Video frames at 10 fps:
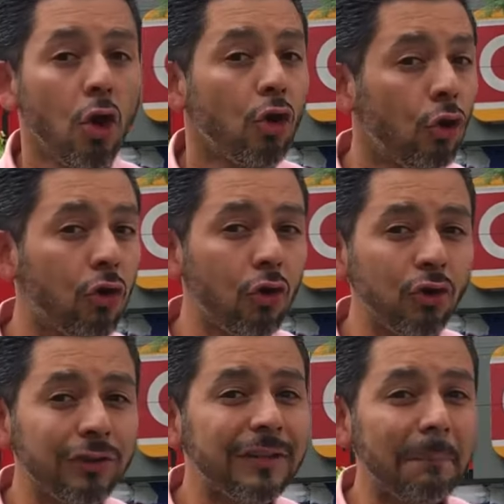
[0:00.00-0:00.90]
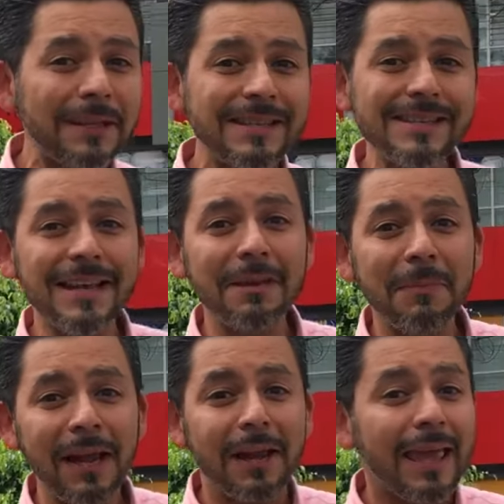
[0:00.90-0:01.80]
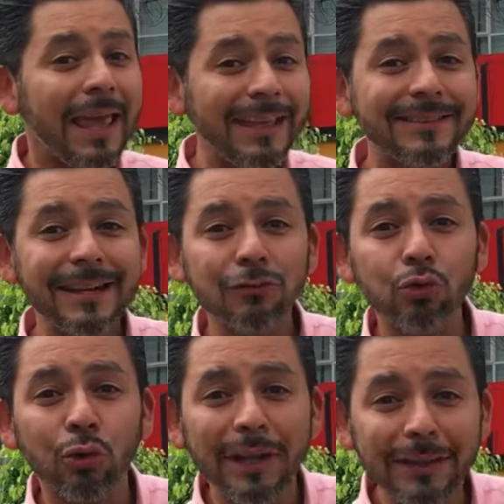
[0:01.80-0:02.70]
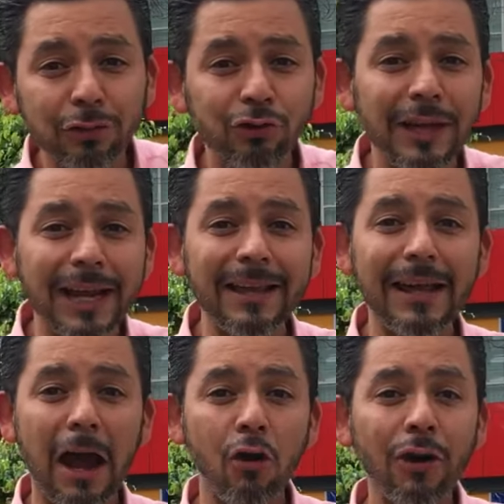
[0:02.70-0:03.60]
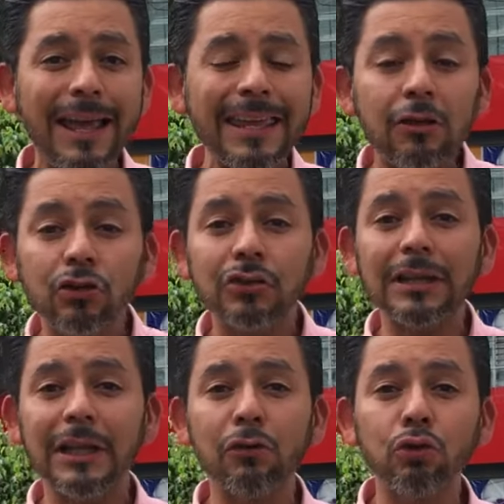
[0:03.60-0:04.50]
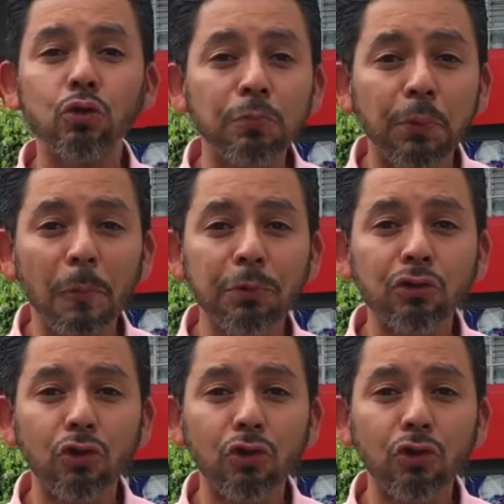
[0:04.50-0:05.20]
no conoces a presencia animal, entra en sus redes sociales ahora y constata con tus propios